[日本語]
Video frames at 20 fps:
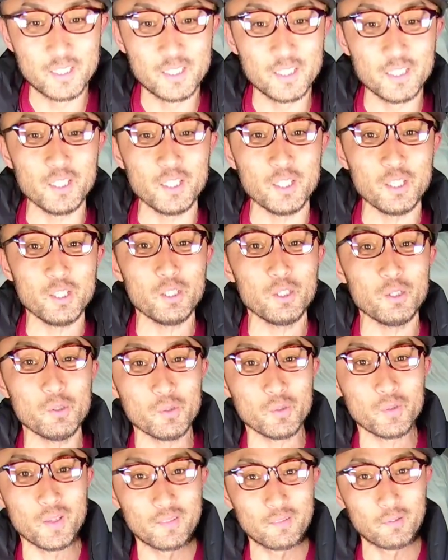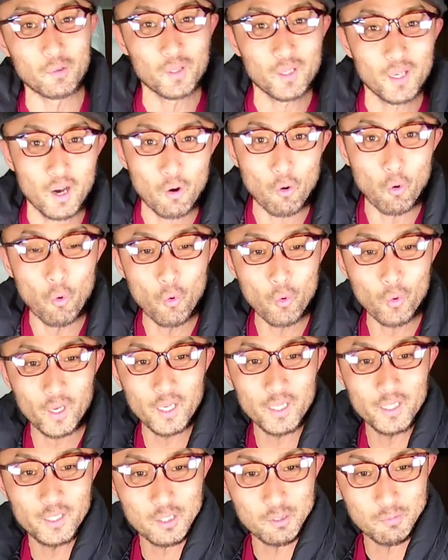GU でそれが崩
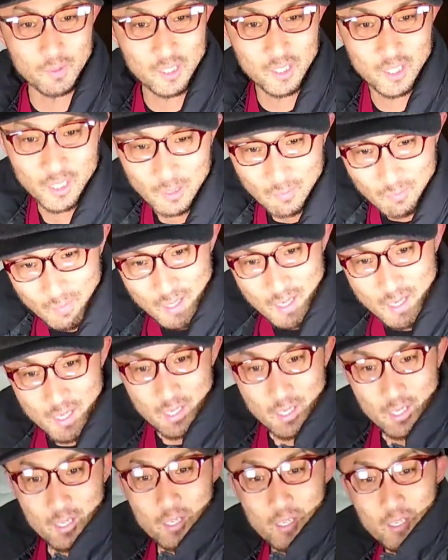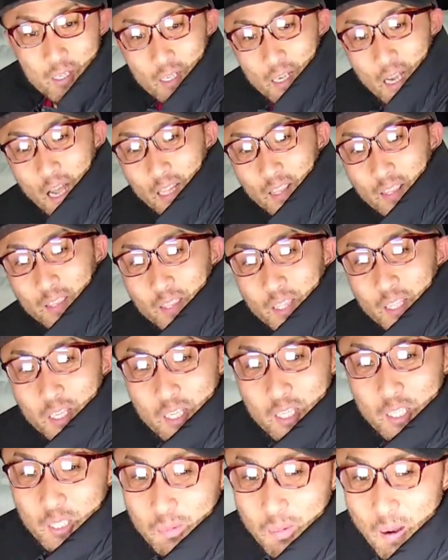壊いたしました。勝っ
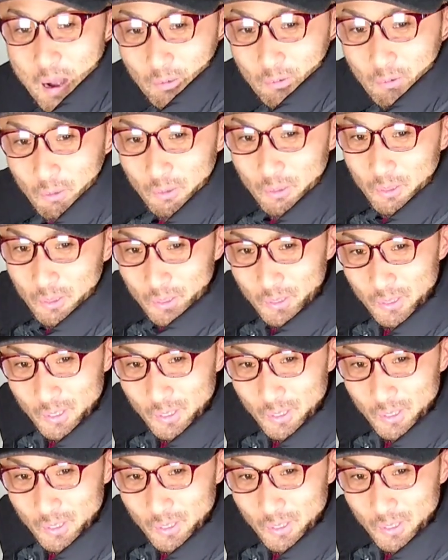てしまうと